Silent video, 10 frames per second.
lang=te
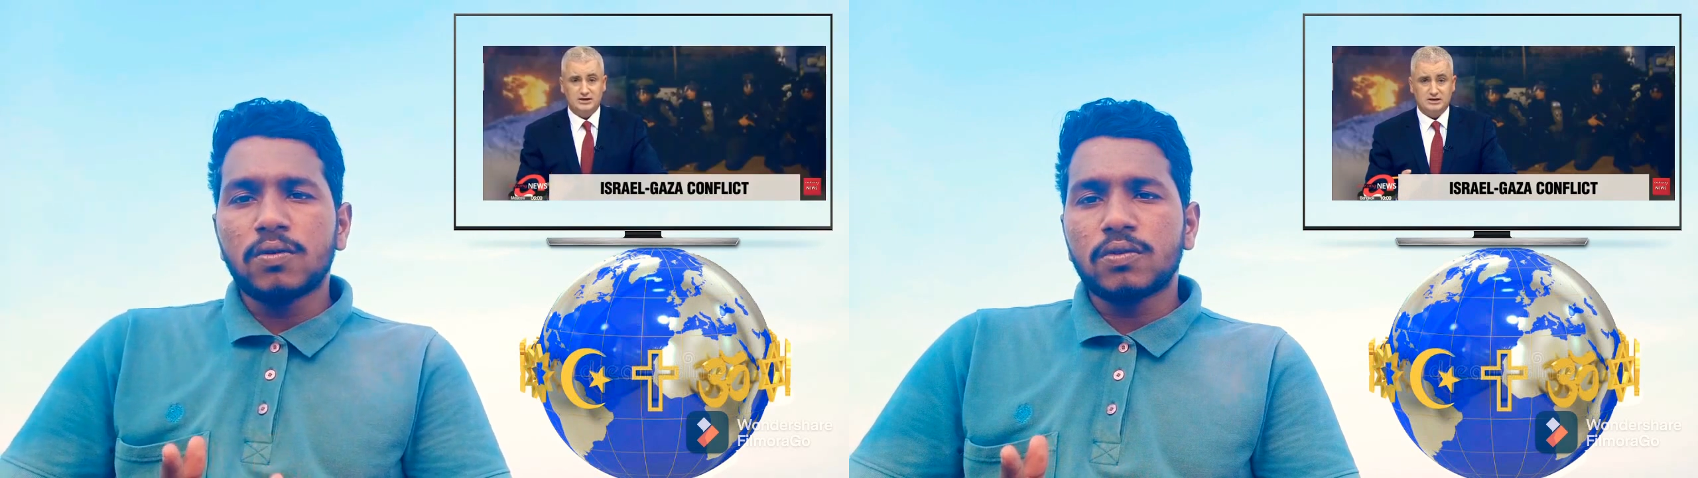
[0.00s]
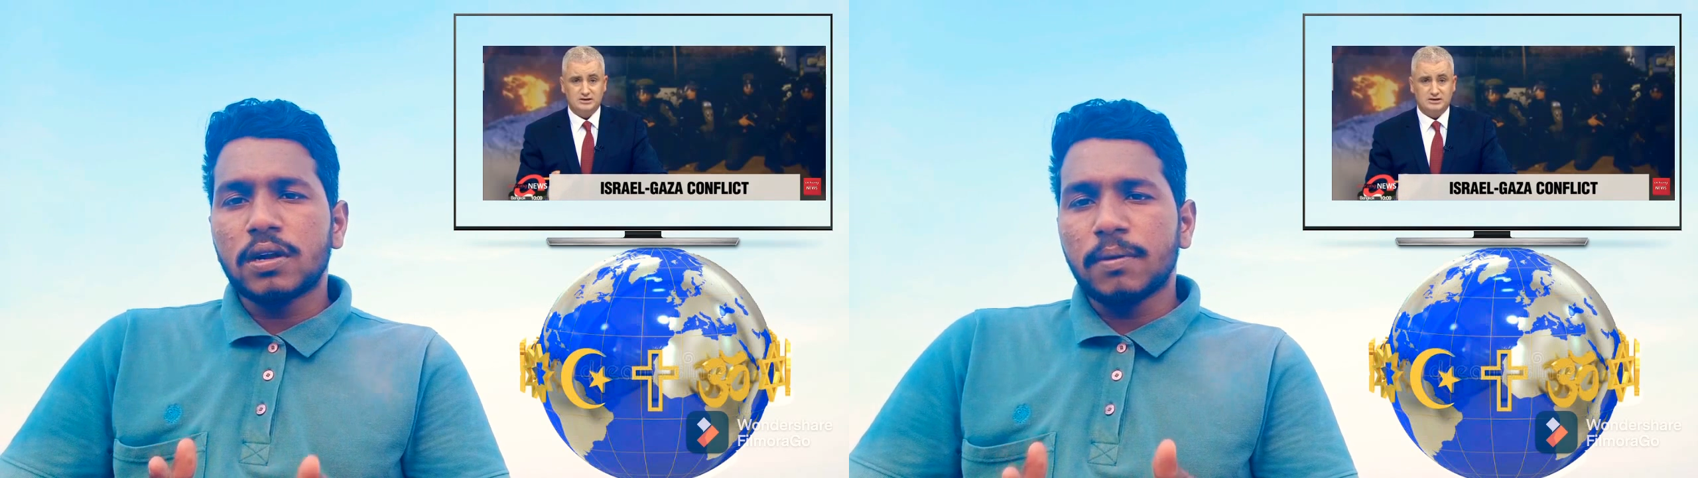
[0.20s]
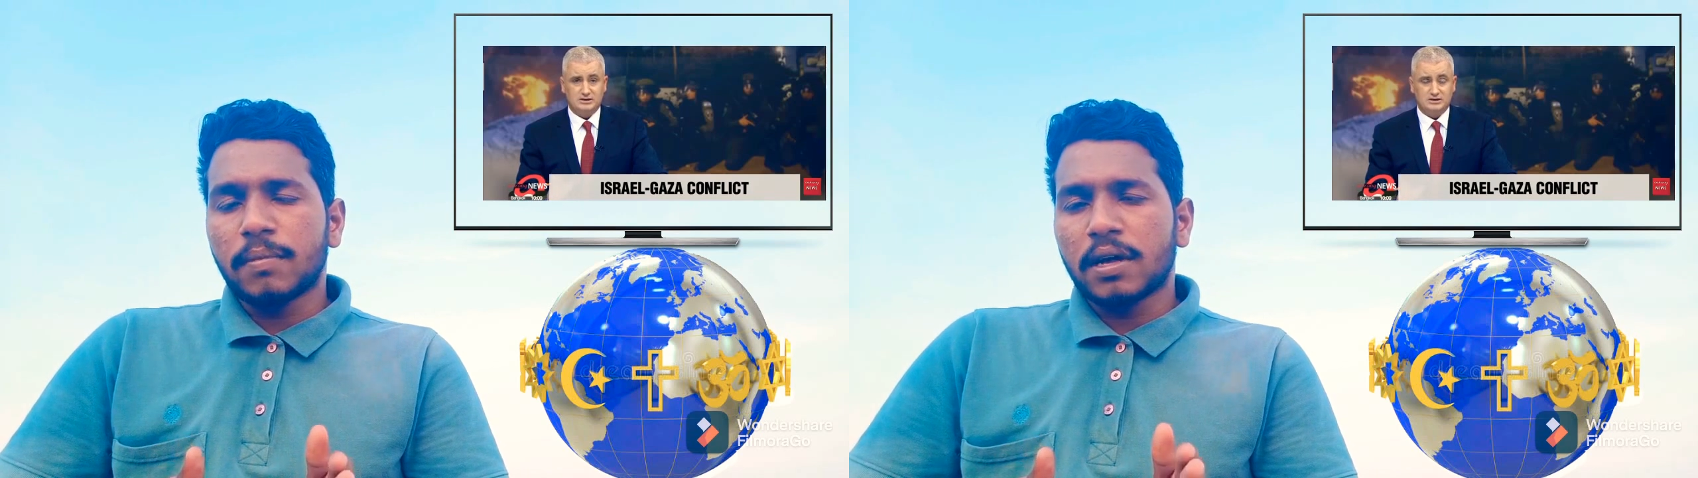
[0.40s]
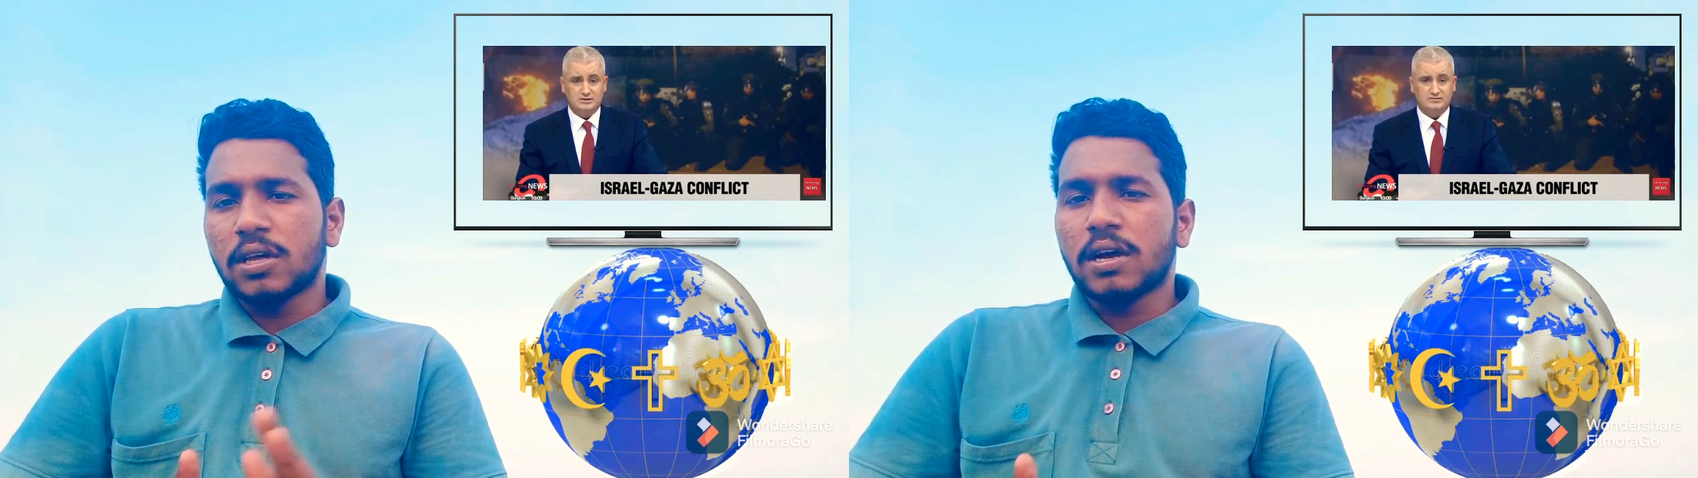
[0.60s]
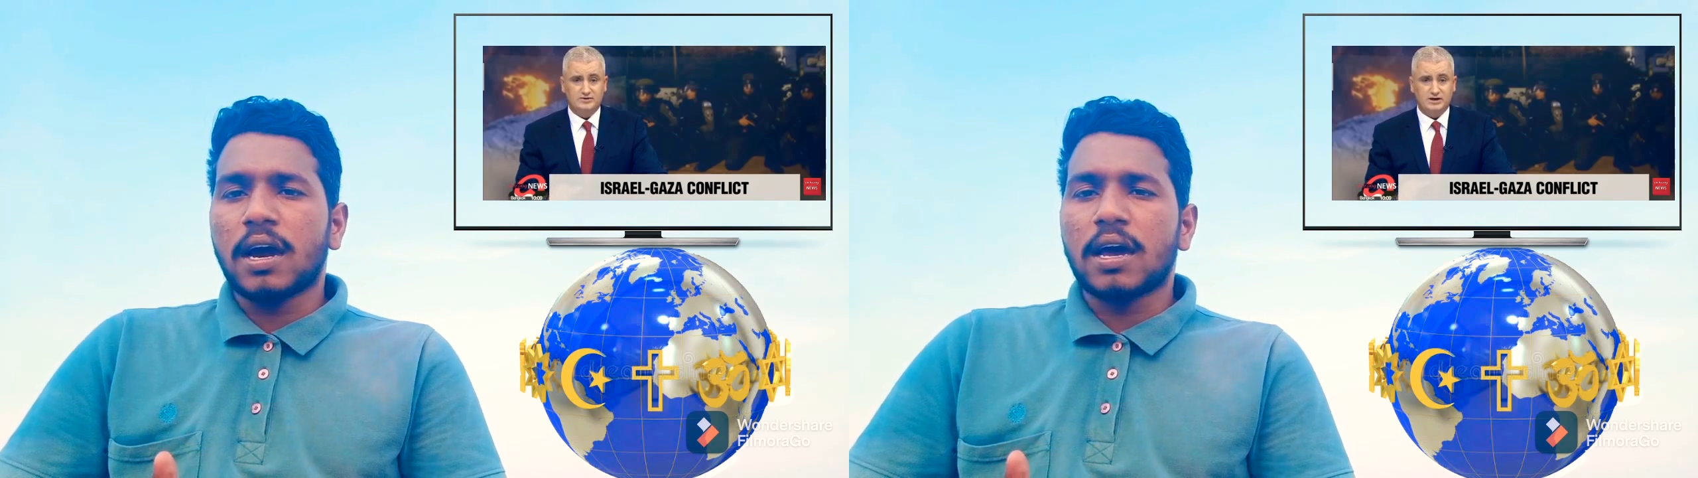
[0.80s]
లేకుంటే
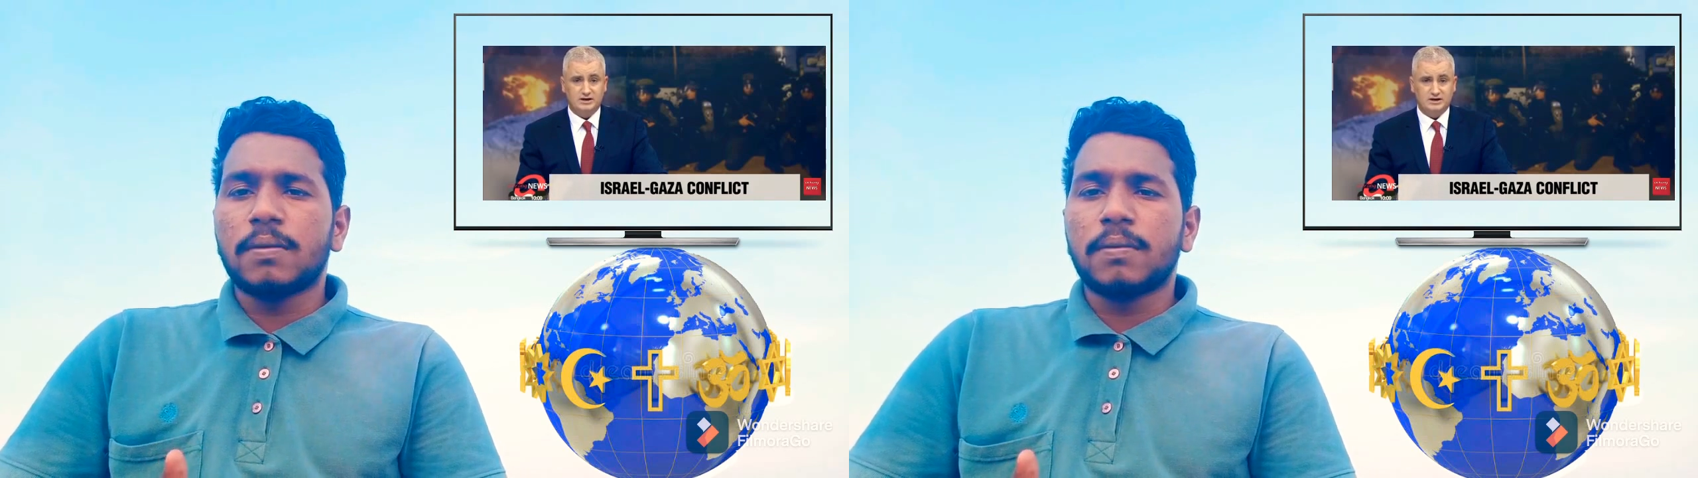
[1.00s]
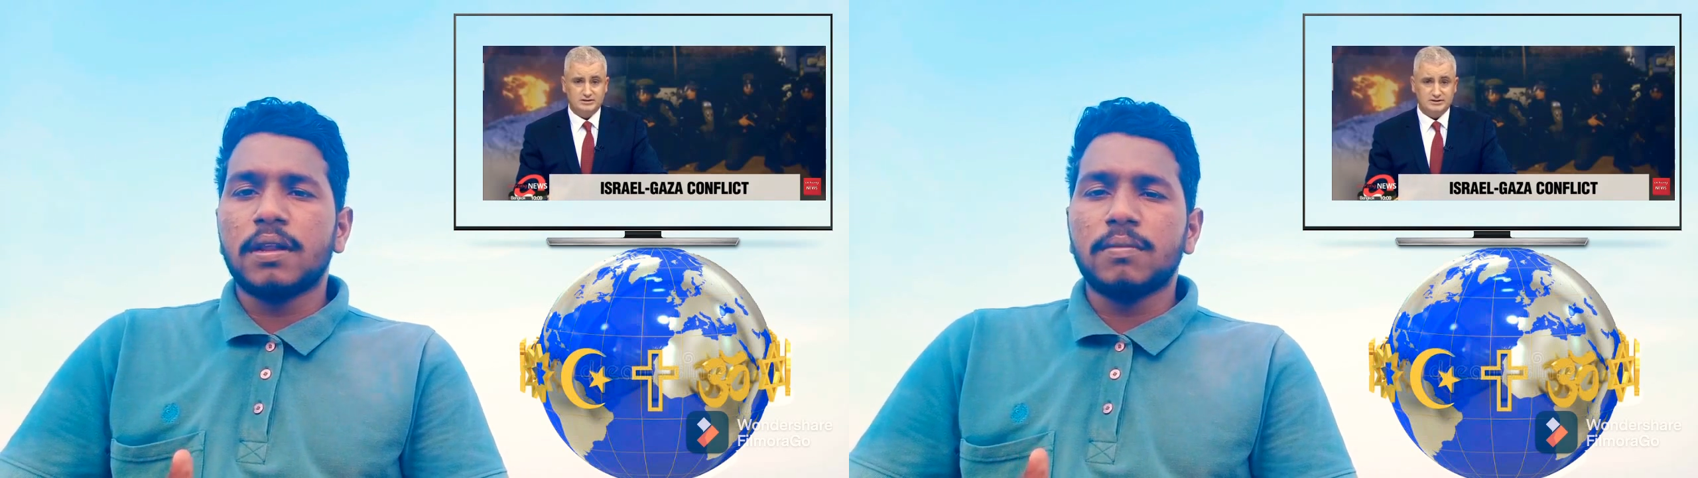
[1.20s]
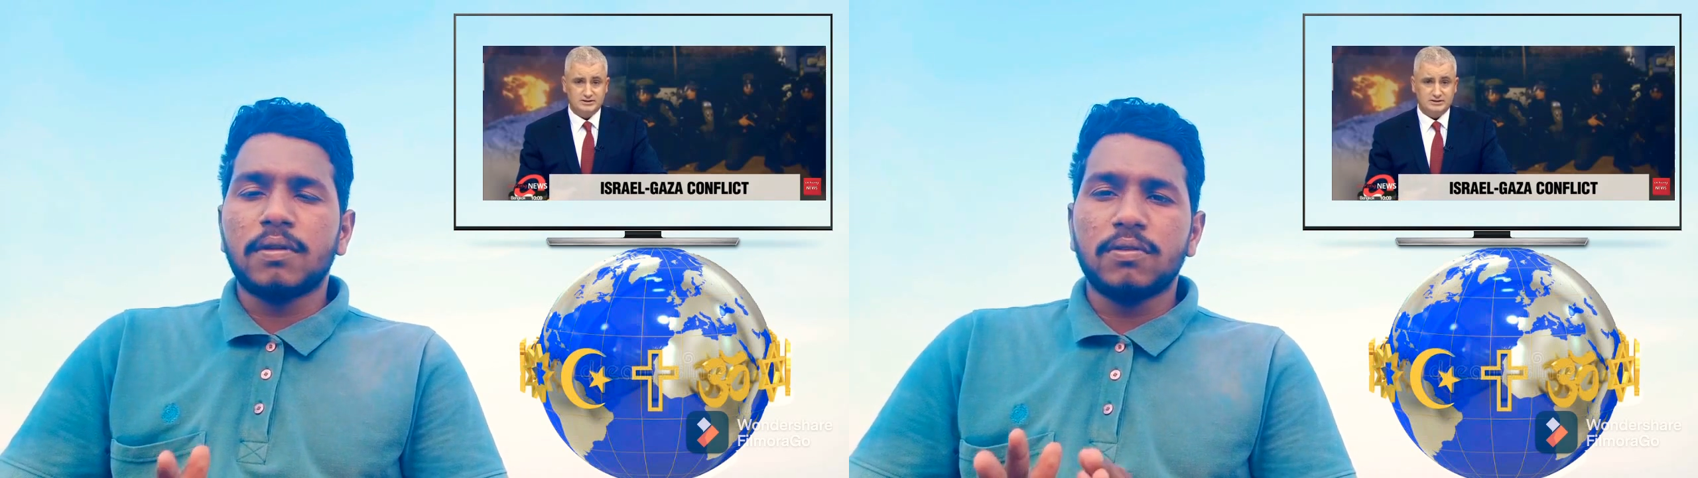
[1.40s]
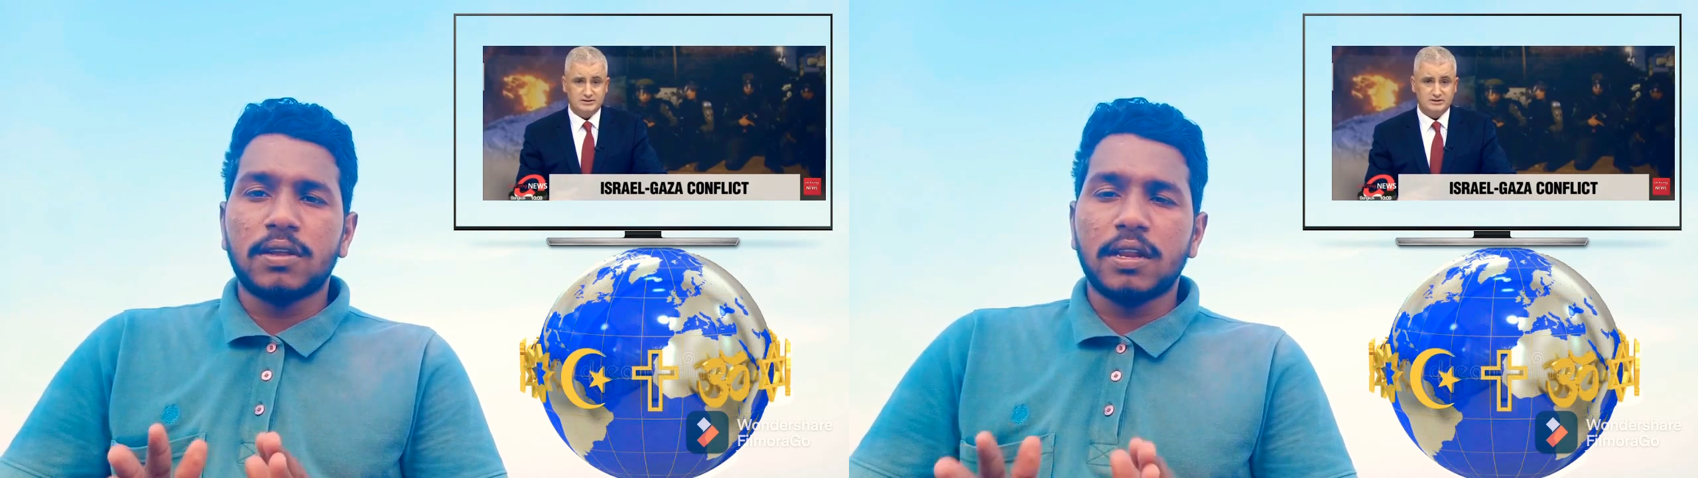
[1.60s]
మతం కారణం అనేది మనం